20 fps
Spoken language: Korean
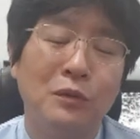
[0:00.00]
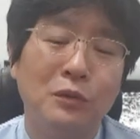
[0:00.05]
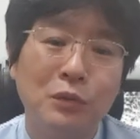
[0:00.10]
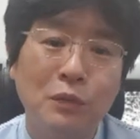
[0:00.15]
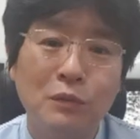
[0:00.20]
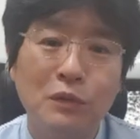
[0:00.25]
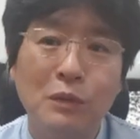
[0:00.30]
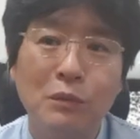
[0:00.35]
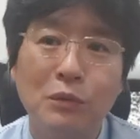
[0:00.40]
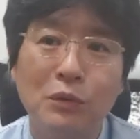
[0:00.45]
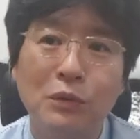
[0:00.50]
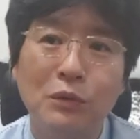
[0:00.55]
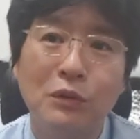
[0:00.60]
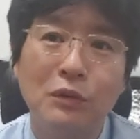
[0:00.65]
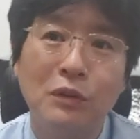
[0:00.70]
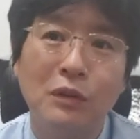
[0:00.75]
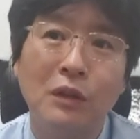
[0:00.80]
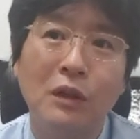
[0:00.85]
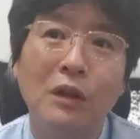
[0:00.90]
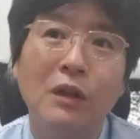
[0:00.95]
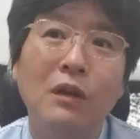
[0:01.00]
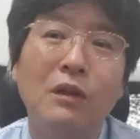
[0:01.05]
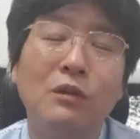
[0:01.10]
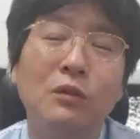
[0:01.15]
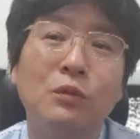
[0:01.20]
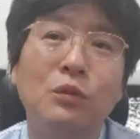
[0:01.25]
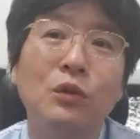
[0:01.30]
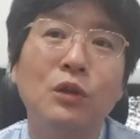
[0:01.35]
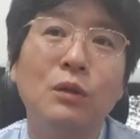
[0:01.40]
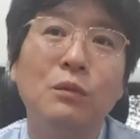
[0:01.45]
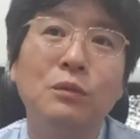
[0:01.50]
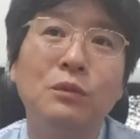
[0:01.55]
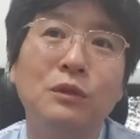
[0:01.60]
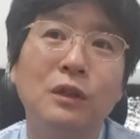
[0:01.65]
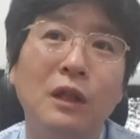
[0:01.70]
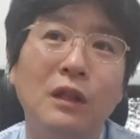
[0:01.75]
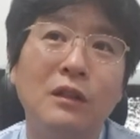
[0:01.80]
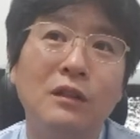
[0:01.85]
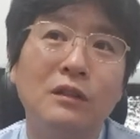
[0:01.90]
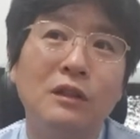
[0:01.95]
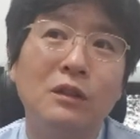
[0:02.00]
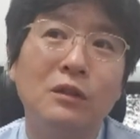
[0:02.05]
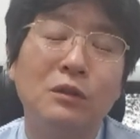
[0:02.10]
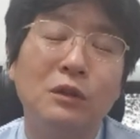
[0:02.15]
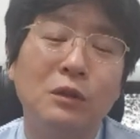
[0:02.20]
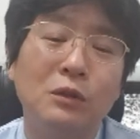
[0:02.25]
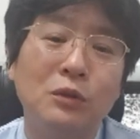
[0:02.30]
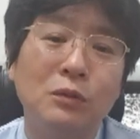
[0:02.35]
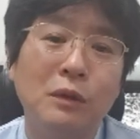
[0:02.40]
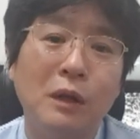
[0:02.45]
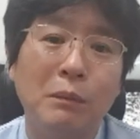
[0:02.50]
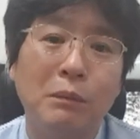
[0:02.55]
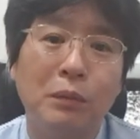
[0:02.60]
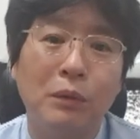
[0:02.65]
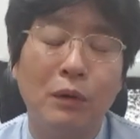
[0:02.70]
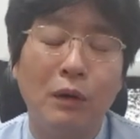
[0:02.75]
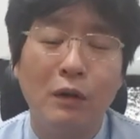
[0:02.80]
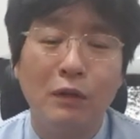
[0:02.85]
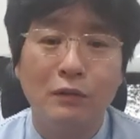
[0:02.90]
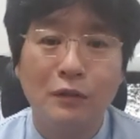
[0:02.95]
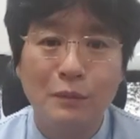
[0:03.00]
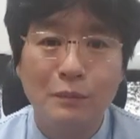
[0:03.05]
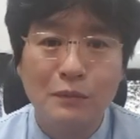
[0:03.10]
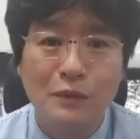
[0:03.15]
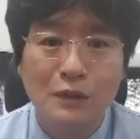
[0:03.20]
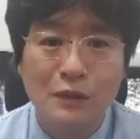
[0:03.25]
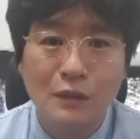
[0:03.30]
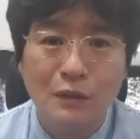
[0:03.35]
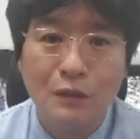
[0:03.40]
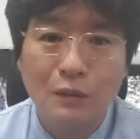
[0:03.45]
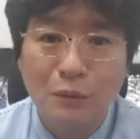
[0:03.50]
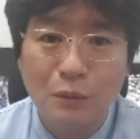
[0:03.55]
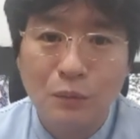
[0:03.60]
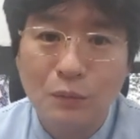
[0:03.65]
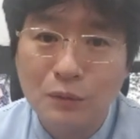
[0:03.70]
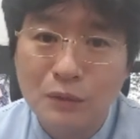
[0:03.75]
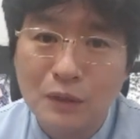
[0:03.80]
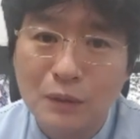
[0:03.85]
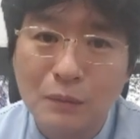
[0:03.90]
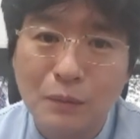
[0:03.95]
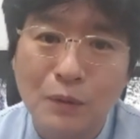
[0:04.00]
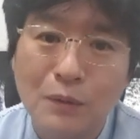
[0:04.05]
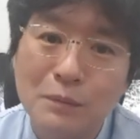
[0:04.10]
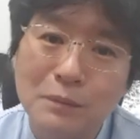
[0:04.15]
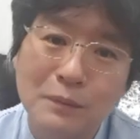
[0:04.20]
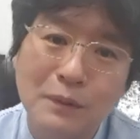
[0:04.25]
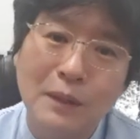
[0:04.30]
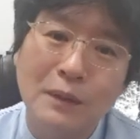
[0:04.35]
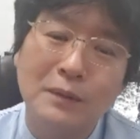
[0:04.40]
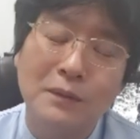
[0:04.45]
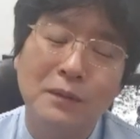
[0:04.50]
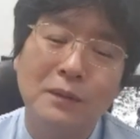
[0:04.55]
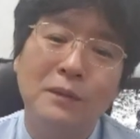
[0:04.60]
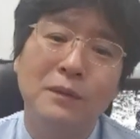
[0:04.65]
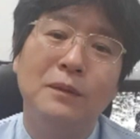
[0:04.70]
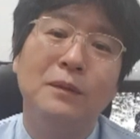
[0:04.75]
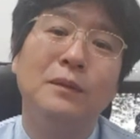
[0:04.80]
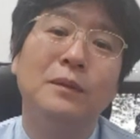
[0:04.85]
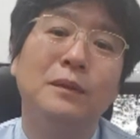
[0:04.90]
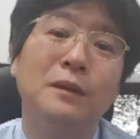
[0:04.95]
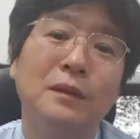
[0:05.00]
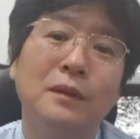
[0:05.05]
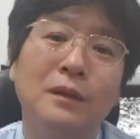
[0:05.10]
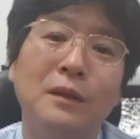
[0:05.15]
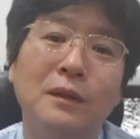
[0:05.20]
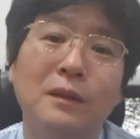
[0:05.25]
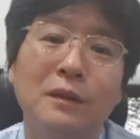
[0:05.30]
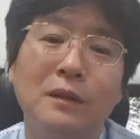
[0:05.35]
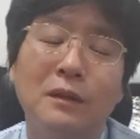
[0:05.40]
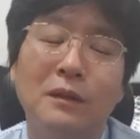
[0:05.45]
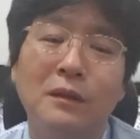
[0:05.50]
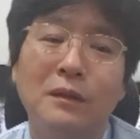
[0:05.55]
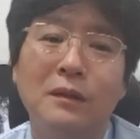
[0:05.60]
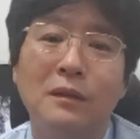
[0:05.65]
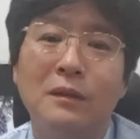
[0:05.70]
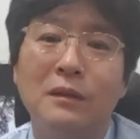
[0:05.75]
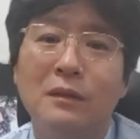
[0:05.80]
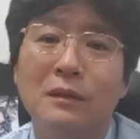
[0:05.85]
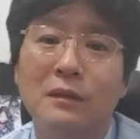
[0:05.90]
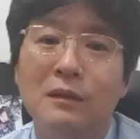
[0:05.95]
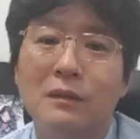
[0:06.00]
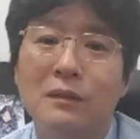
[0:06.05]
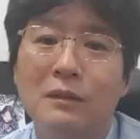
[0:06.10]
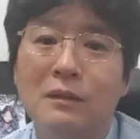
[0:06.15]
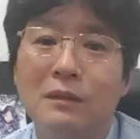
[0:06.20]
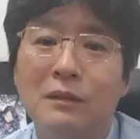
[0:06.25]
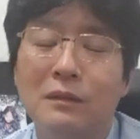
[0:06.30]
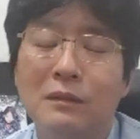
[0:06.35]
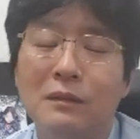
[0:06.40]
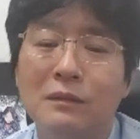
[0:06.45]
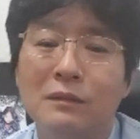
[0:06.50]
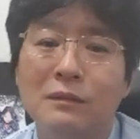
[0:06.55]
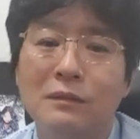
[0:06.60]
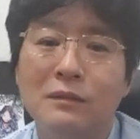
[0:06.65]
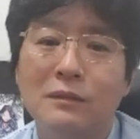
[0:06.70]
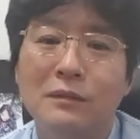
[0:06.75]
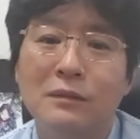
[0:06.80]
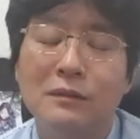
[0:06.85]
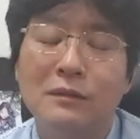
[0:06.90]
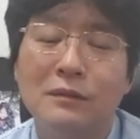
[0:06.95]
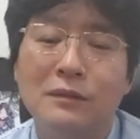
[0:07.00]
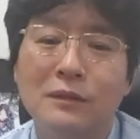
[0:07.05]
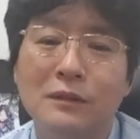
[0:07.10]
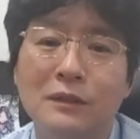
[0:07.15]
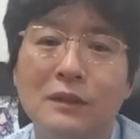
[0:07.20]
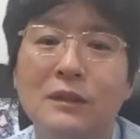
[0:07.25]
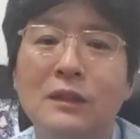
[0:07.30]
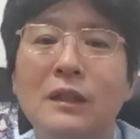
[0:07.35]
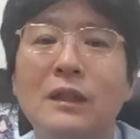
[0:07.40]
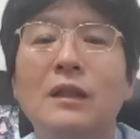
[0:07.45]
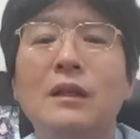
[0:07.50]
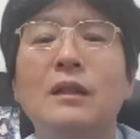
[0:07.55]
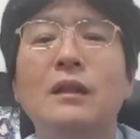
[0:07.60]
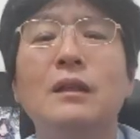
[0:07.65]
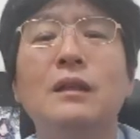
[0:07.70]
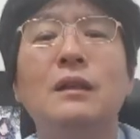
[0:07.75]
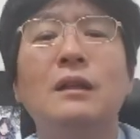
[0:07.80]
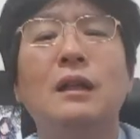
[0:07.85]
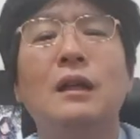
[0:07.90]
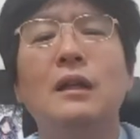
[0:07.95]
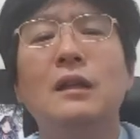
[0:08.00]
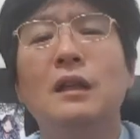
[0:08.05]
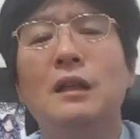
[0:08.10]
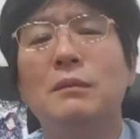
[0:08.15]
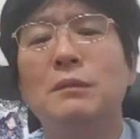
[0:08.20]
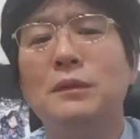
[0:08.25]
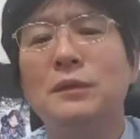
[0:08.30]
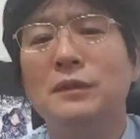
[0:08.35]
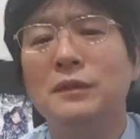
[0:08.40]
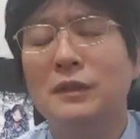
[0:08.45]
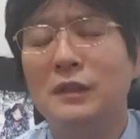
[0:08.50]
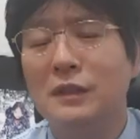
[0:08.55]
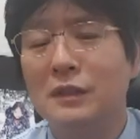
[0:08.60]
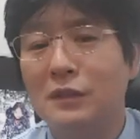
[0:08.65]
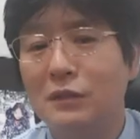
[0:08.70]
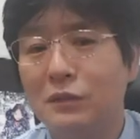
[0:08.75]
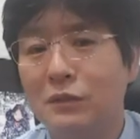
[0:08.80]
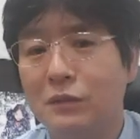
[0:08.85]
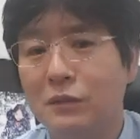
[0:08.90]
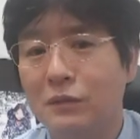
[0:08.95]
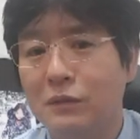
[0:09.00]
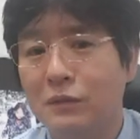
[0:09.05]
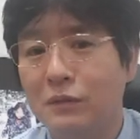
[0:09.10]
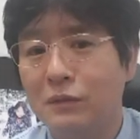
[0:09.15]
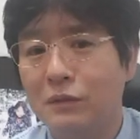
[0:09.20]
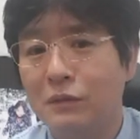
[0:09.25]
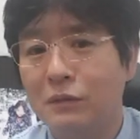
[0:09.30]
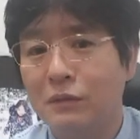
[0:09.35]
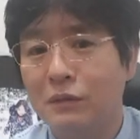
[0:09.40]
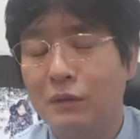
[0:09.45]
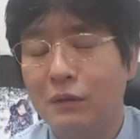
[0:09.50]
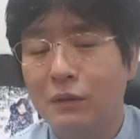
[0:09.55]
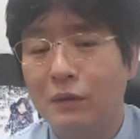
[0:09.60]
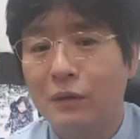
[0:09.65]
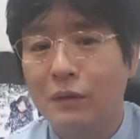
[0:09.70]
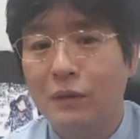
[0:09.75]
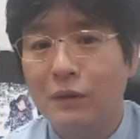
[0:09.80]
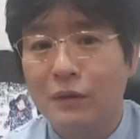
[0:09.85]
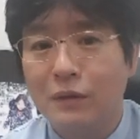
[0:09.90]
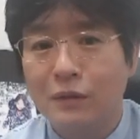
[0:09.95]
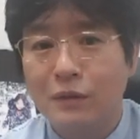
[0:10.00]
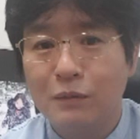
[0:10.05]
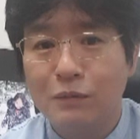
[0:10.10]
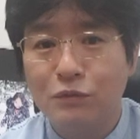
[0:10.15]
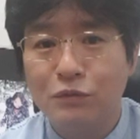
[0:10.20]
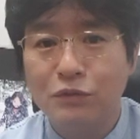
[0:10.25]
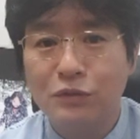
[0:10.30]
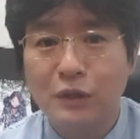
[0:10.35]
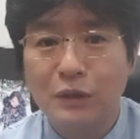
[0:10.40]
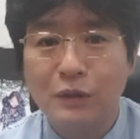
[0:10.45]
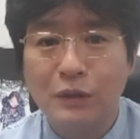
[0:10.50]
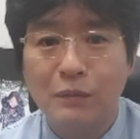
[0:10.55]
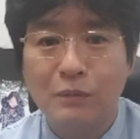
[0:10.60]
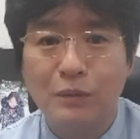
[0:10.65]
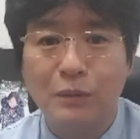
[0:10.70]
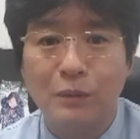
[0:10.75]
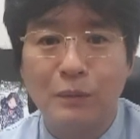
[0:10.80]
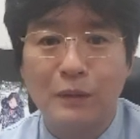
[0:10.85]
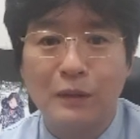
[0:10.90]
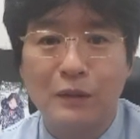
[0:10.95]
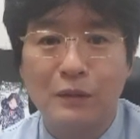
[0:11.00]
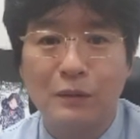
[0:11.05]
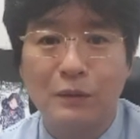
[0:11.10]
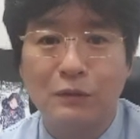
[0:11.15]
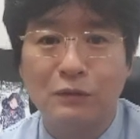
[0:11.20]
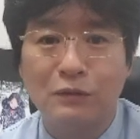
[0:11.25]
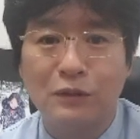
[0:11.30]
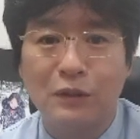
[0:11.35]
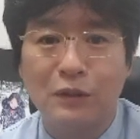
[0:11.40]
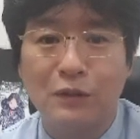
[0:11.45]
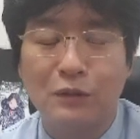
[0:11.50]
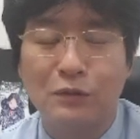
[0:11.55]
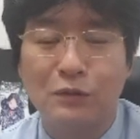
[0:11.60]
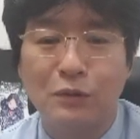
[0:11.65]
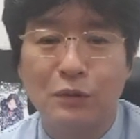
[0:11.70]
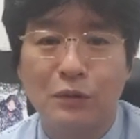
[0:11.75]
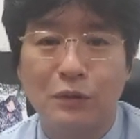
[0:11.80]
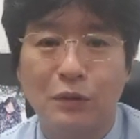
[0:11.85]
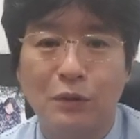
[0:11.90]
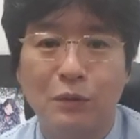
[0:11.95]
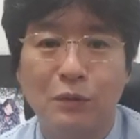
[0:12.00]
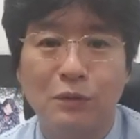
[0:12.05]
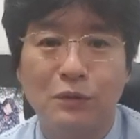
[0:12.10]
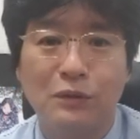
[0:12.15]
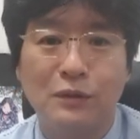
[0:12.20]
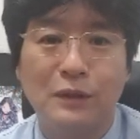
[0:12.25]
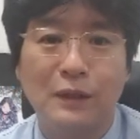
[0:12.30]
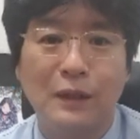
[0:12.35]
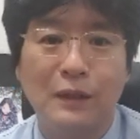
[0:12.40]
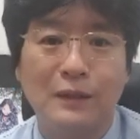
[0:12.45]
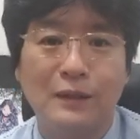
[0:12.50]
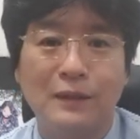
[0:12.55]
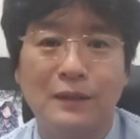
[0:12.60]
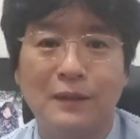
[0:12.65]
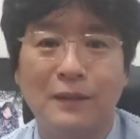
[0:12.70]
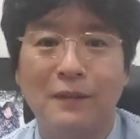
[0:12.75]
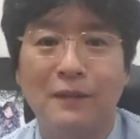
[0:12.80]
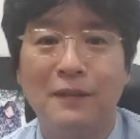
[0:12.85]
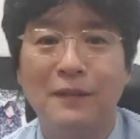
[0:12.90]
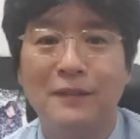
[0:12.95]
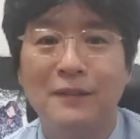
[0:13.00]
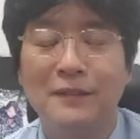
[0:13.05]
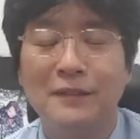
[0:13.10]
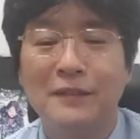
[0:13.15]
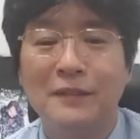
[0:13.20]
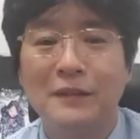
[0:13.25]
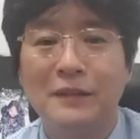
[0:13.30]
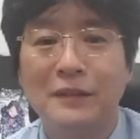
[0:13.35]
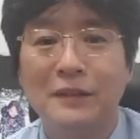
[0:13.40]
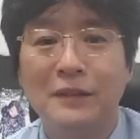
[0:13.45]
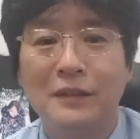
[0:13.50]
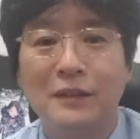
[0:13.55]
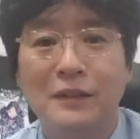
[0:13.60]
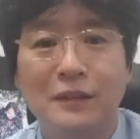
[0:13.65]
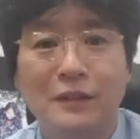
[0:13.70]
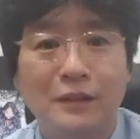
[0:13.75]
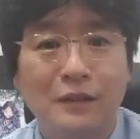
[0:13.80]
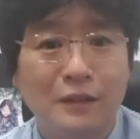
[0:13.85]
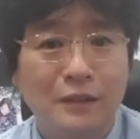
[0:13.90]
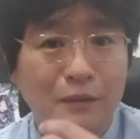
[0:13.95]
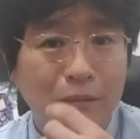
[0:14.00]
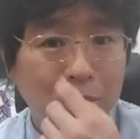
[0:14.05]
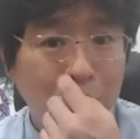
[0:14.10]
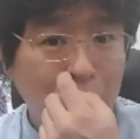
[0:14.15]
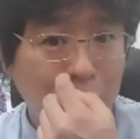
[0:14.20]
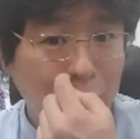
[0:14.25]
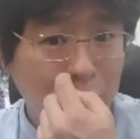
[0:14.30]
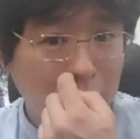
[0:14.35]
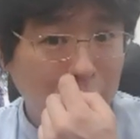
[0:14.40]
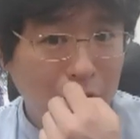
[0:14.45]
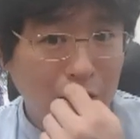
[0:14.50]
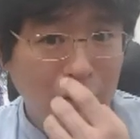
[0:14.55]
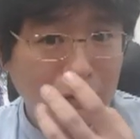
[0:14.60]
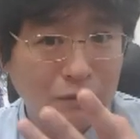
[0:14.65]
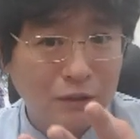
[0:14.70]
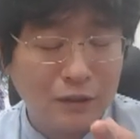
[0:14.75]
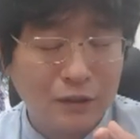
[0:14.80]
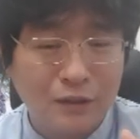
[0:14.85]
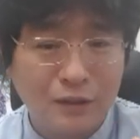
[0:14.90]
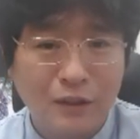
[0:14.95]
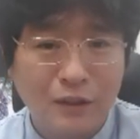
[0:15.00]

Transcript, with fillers: 소염제 먹었는데 소염은 되는데도 그래서 좀 아파. 아 그럼 진통제 먹으면 되죠. 어. 근데 나는 약 먹는 게 싫어. 그럼 주사도 한번 맞아봐도 돼요. 연골 주사 같은 거, 뼈 주사라고 하는